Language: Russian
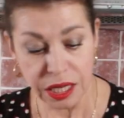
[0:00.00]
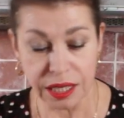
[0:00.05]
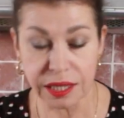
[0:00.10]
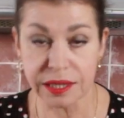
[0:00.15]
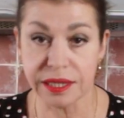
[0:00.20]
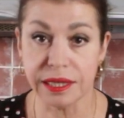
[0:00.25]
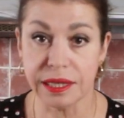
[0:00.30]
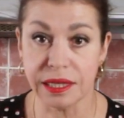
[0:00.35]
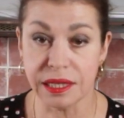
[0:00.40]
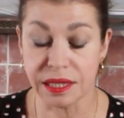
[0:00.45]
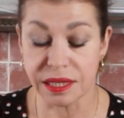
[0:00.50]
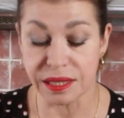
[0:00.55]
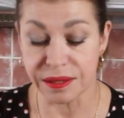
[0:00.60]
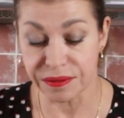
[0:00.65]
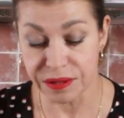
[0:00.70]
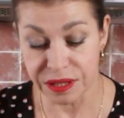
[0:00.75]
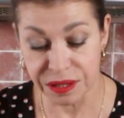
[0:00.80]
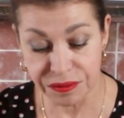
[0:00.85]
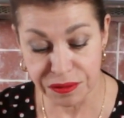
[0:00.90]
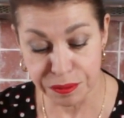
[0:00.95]
Эти листья
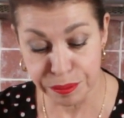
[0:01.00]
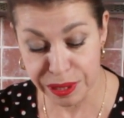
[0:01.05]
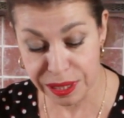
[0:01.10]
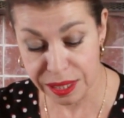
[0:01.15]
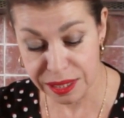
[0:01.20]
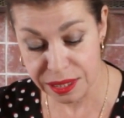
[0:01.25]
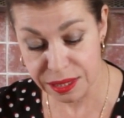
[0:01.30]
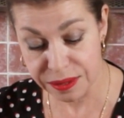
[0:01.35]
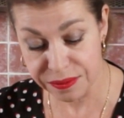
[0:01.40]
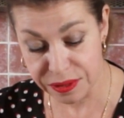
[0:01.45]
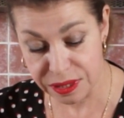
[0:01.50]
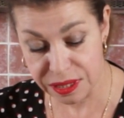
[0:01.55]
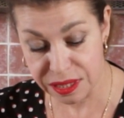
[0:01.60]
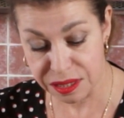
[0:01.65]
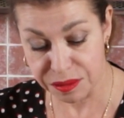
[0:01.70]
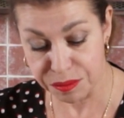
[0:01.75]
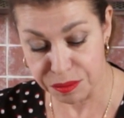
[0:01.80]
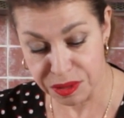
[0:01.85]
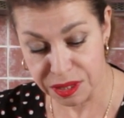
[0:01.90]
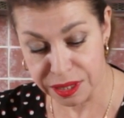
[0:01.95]
вы не
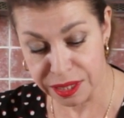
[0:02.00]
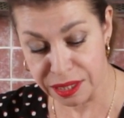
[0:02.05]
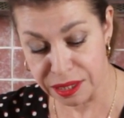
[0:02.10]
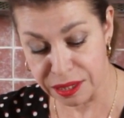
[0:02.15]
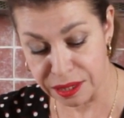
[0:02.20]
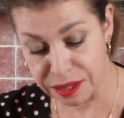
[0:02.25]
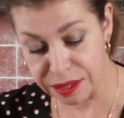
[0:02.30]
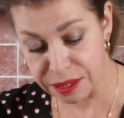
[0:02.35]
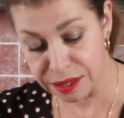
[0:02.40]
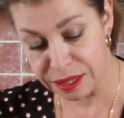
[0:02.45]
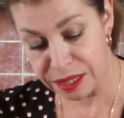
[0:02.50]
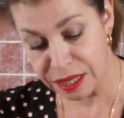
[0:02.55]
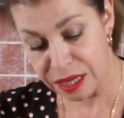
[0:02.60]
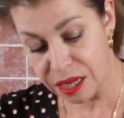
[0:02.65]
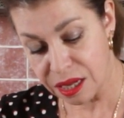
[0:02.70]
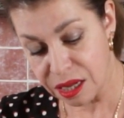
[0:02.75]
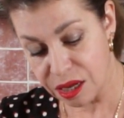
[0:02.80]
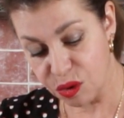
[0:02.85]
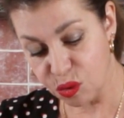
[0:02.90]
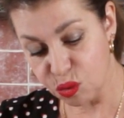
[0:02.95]
выбрасываете, мы их
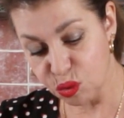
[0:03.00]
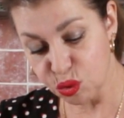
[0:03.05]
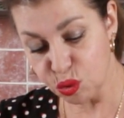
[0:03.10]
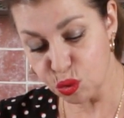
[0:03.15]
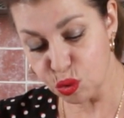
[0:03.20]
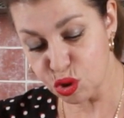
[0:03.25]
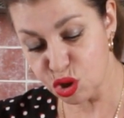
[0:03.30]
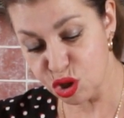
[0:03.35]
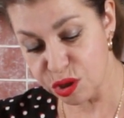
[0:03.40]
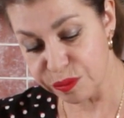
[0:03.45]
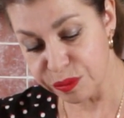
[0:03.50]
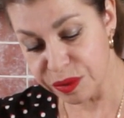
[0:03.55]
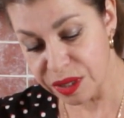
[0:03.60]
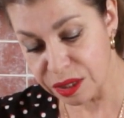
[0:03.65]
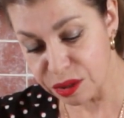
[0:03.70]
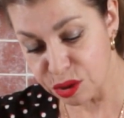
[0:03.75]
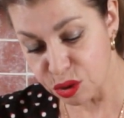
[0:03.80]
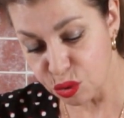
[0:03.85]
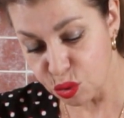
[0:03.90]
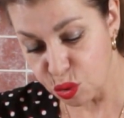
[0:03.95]
уложим на
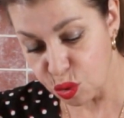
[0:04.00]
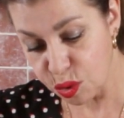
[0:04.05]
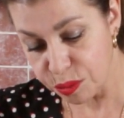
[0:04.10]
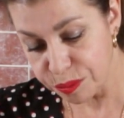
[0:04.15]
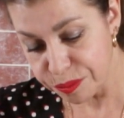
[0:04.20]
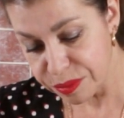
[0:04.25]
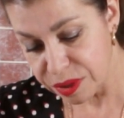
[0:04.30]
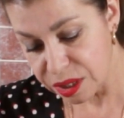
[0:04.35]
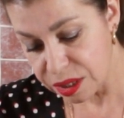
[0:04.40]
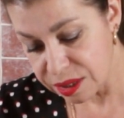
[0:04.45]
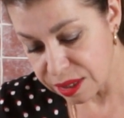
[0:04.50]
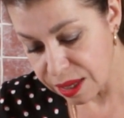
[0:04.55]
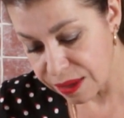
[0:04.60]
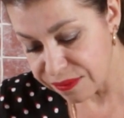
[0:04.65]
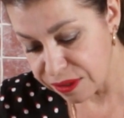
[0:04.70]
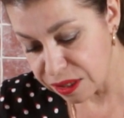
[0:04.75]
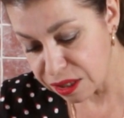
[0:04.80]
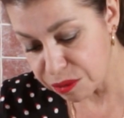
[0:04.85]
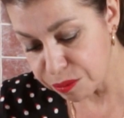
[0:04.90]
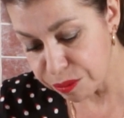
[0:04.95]
дно и
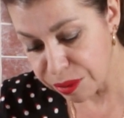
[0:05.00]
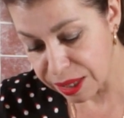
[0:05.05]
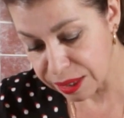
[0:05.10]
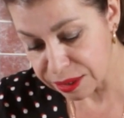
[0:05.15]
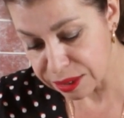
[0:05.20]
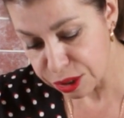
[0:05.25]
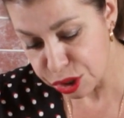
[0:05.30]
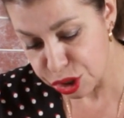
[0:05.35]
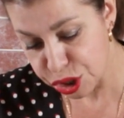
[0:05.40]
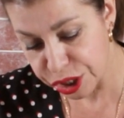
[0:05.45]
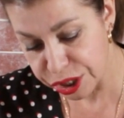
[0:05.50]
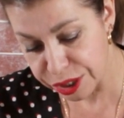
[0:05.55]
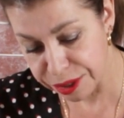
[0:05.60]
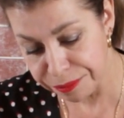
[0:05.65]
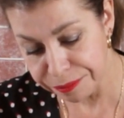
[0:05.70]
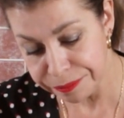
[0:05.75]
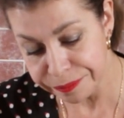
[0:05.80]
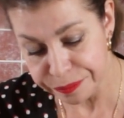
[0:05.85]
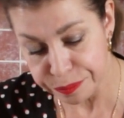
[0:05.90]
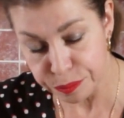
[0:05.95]
наверх баночки.
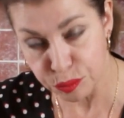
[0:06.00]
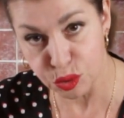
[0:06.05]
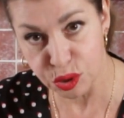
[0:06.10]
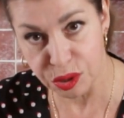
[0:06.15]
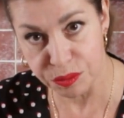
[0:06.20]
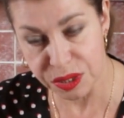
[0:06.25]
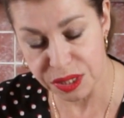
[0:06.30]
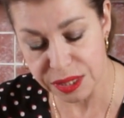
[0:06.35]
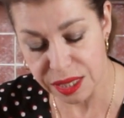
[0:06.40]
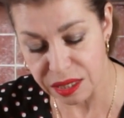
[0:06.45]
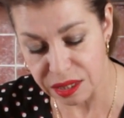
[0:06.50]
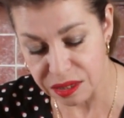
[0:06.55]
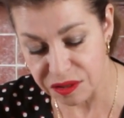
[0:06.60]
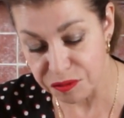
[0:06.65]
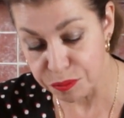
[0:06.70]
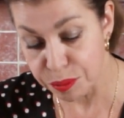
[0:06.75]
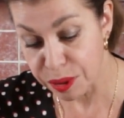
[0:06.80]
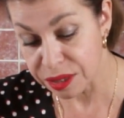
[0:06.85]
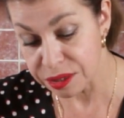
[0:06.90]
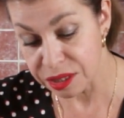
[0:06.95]
Будем солить
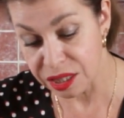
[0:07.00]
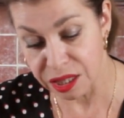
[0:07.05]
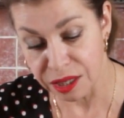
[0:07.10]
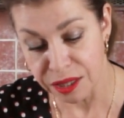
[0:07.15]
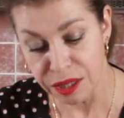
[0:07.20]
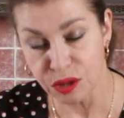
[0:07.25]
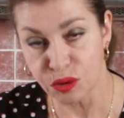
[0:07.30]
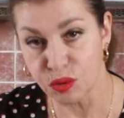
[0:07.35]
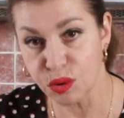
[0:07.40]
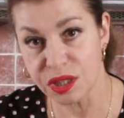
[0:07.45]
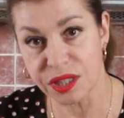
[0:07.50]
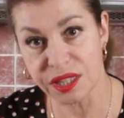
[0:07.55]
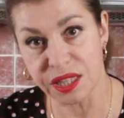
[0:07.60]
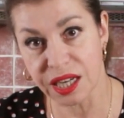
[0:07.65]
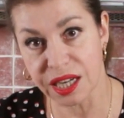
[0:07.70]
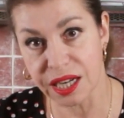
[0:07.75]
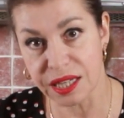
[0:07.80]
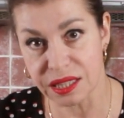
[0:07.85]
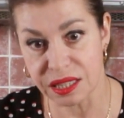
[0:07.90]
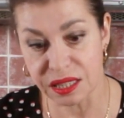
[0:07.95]
в банке. Но ну, если
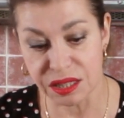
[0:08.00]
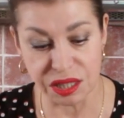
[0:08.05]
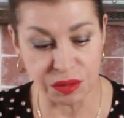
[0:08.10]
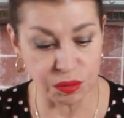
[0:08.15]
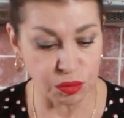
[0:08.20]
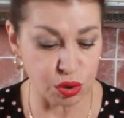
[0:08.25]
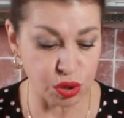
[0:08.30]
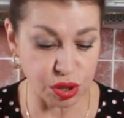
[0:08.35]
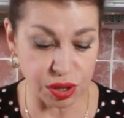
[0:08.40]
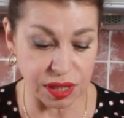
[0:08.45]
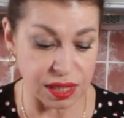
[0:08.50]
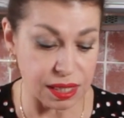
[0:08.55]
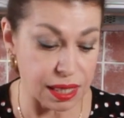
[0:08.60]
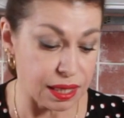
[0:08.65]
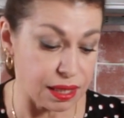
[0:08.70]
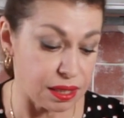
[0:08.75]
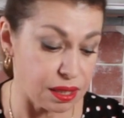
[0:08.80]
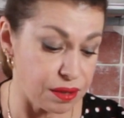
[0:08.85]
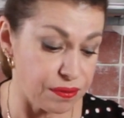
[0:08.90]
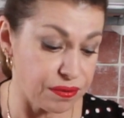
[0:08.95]
хотите, можно
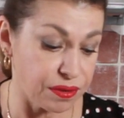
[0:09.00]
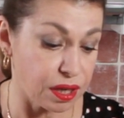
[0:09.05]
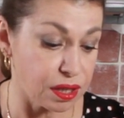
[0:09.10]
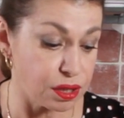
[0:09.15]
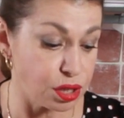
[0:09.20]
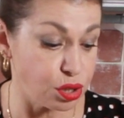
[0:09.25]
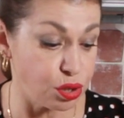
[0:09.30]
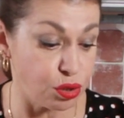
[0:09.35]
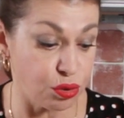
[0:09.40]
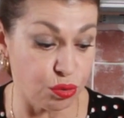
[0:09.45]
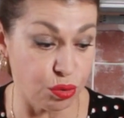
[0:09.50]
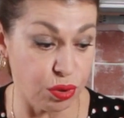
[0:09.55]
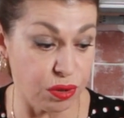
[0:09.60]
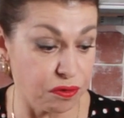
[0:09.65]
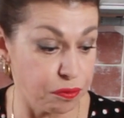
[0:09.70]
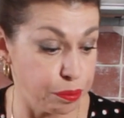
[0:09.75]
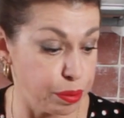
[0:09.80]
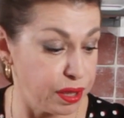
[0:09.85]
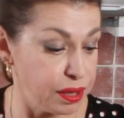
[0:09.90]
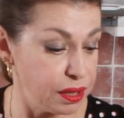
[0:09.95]
солить и в кастрюле,
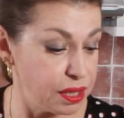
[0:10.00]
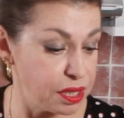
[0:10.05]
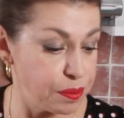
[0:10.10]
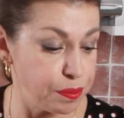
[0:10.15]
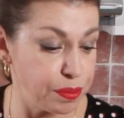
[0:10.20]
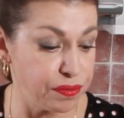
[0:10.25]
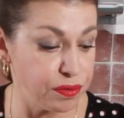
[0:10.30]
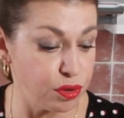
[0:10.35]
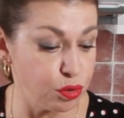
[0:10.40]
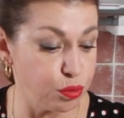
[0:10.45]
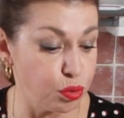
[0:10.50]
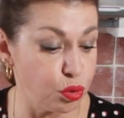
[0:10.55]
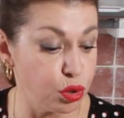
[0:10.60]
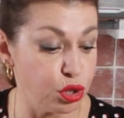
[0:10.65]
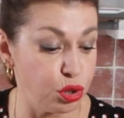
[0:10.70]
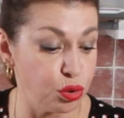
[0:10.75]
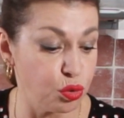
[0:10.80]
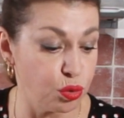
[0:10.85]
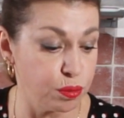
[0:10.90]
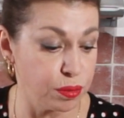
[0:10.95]
в принципе, в любой
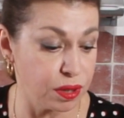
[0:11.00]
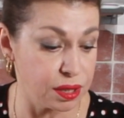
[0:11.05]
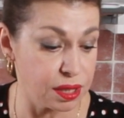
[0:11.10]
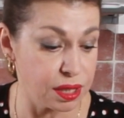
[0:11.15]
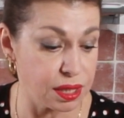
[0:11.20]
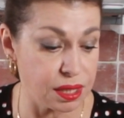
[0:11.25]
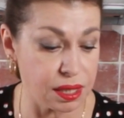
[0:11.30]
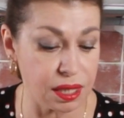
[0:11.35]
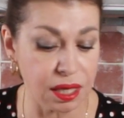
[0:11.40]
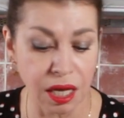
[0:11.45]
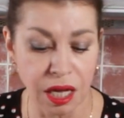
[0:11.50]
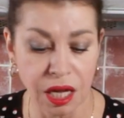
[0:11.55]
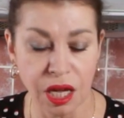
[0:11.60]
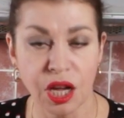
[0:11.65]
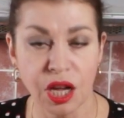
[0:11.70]
емкости.